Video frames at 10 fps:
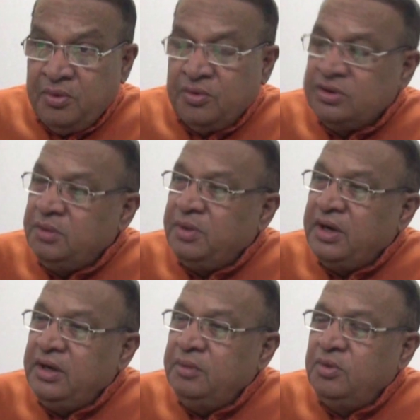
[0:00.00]
আমি করতে
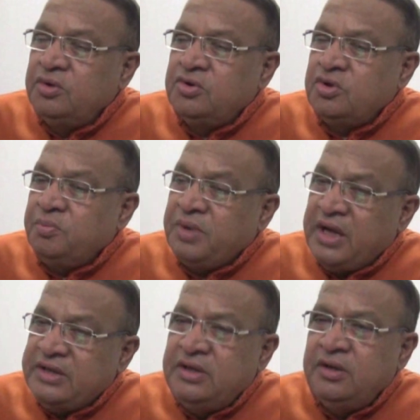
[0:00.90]
পারিনি মূলত সব
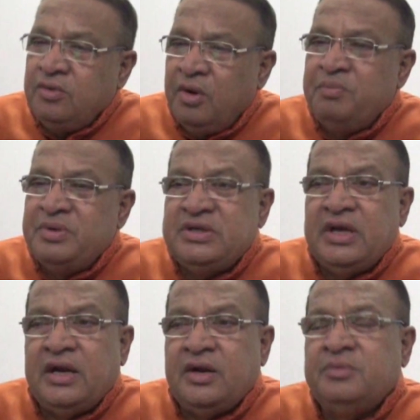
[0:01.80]
কাজই কম বেশি
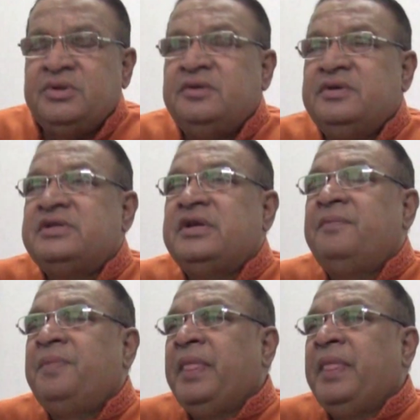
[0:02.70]
আল্লাহর মতে হয়েছে